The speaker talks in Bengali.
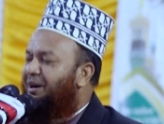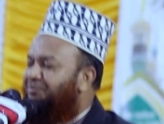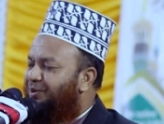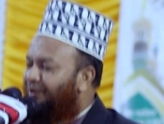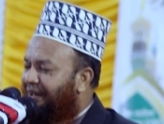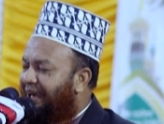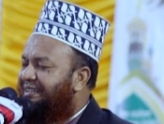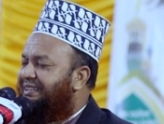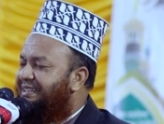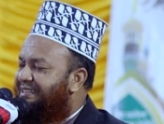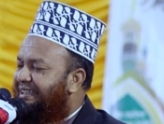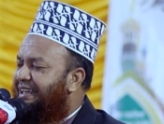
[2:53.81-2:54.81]
আব্দুল
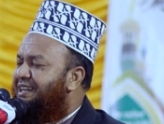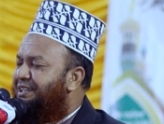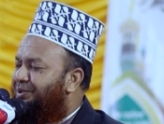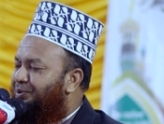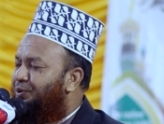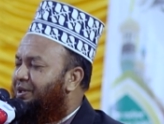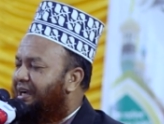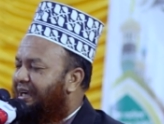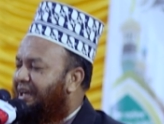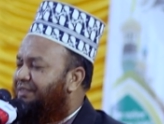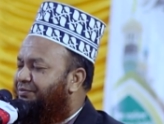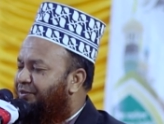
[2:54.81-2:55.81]
কাদের জিলানির দুই
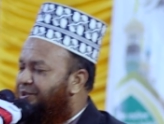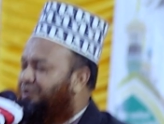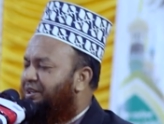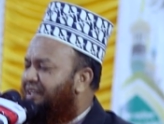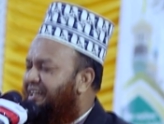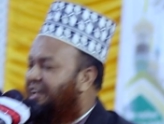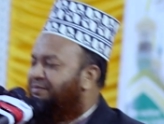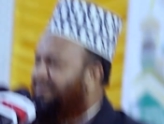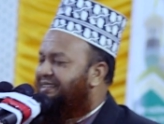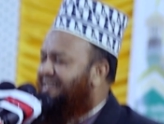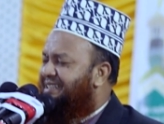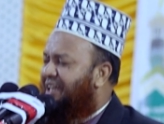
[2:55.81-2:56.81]
রাকাত ফজরের
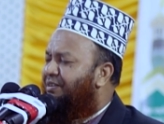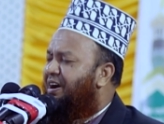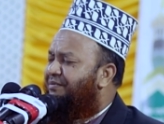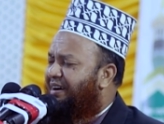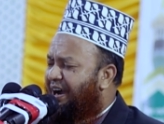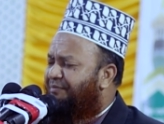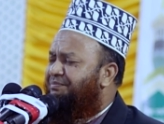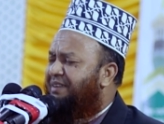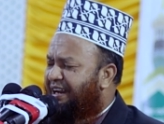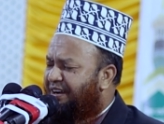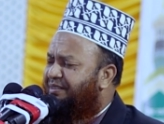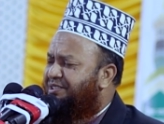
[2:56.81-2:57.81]
নামাজের সাওয়াব
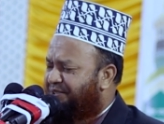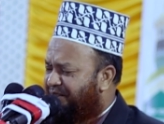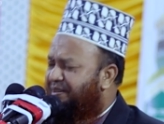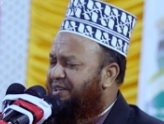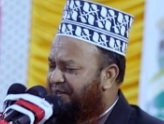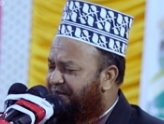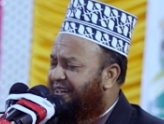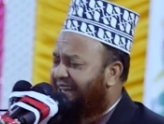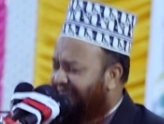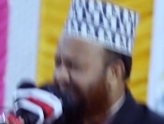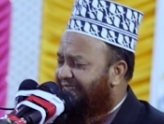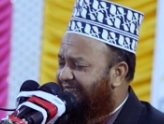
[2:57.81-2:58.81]
আপনার আমার সমান হবে
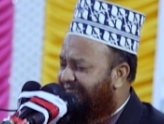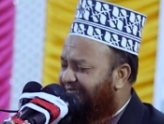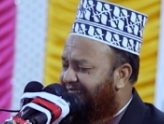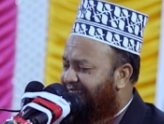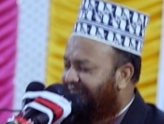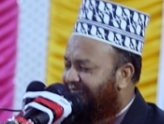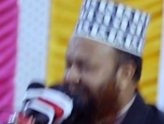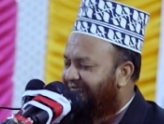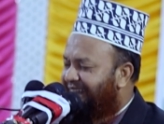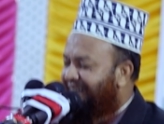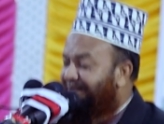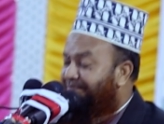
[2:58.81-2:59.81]
নাকি
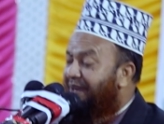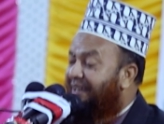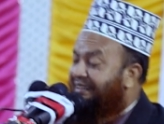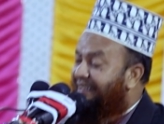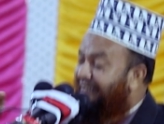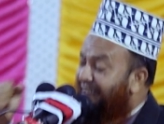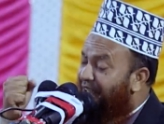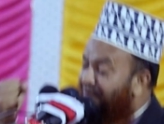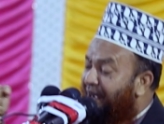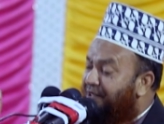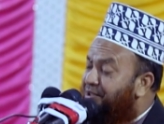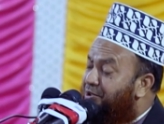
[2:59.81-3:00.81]
ব্যক্তির
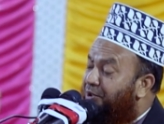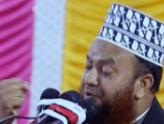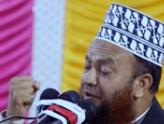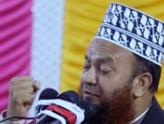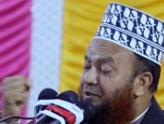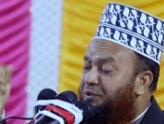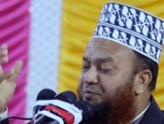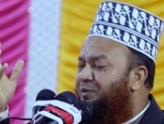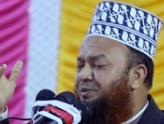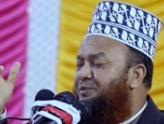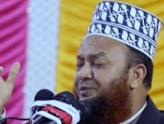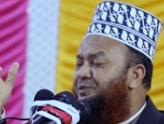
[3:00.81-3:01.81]
ইমান যত
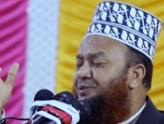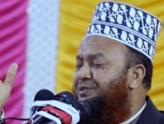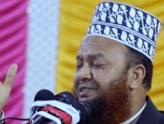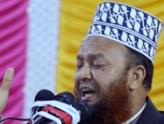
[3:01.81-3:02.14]
মজবুত